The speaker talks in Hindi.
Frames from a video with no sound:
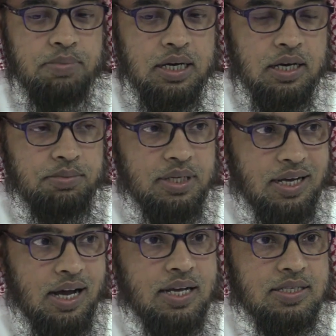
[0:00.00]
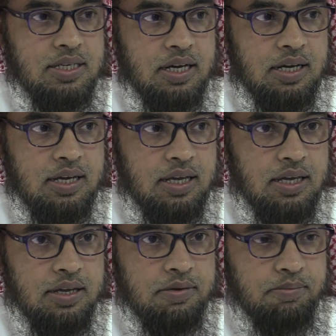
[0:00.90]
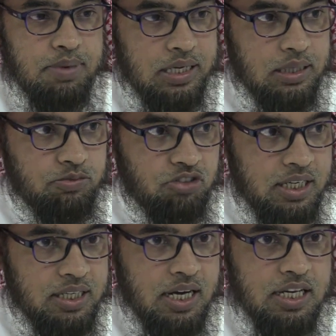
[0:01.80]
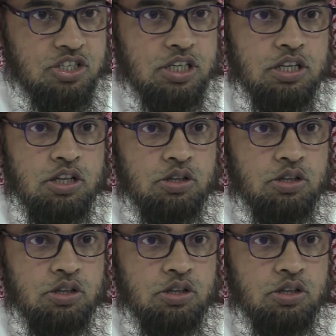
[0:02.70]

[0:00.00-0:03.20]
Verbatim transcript: बलगमी खांसी अगर है बलगम वाली खांसी